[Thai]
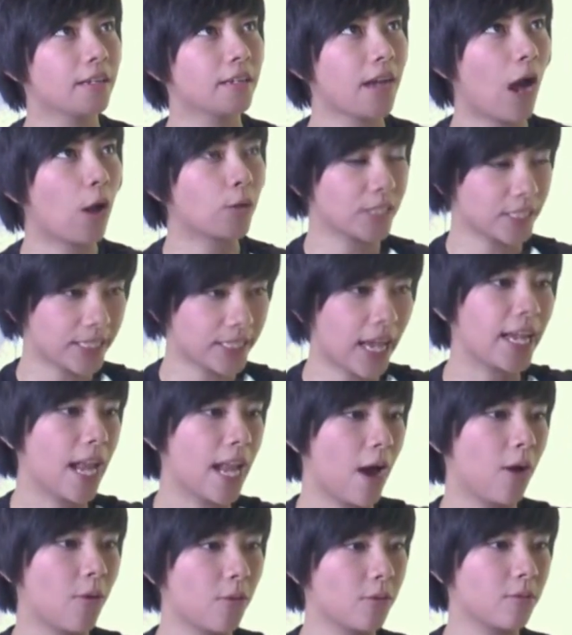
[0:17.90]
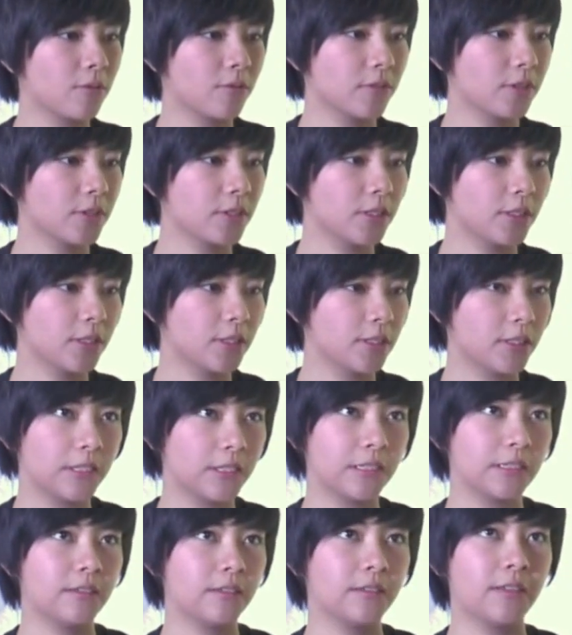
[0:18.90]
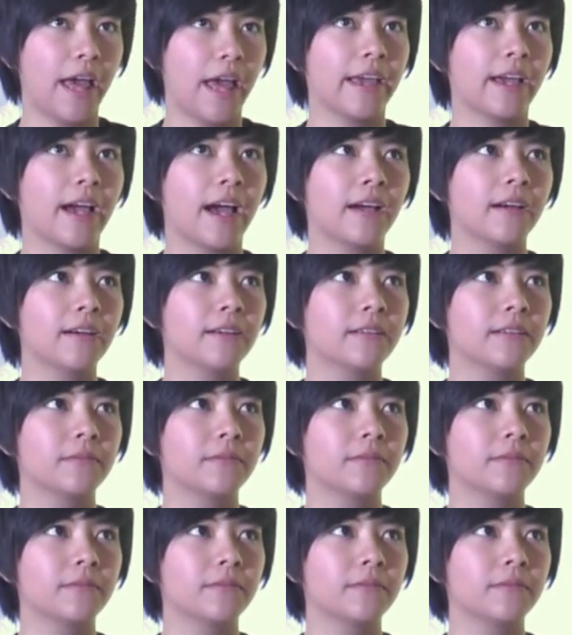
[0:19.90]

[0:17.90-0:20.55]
เอาใจใส่เรา คือคือหลายครั้ง